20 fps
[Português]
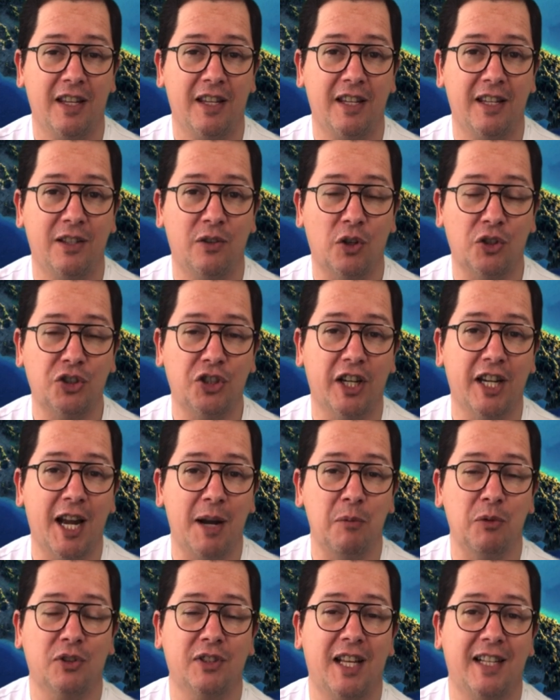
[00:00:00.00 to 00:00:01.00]
E nós
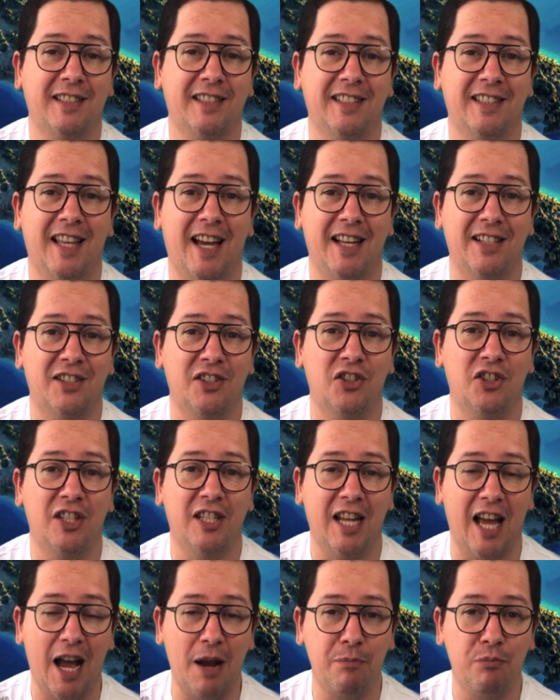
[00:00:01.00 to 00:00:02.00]
chegamos na cidade de
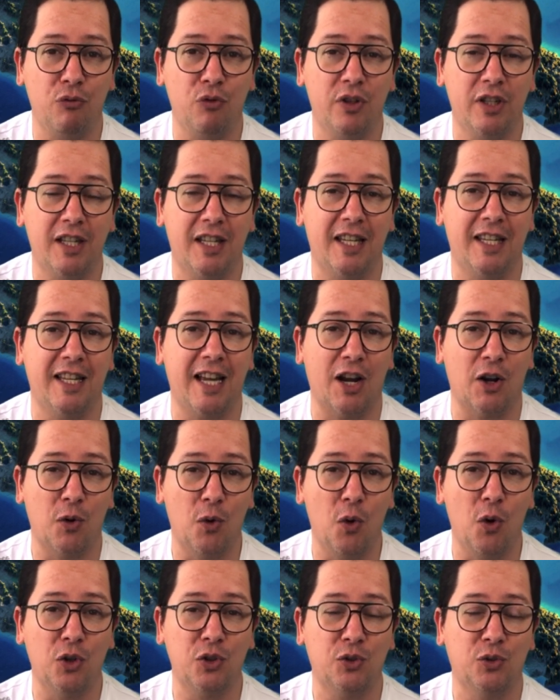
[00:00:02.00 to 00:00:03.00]
Nápoles em
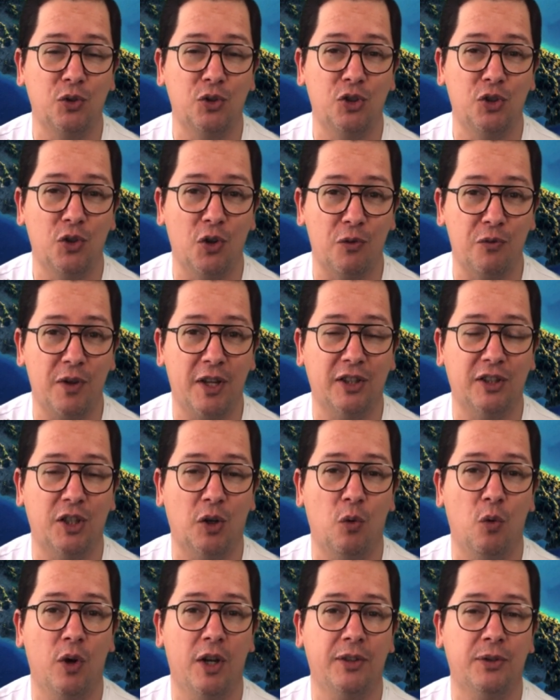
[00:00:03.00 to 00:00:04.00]
agosto de
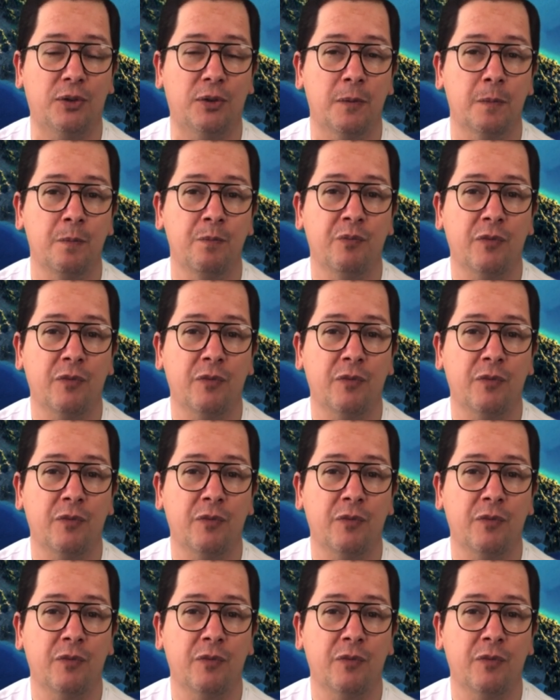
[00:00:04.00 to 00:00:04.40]
98.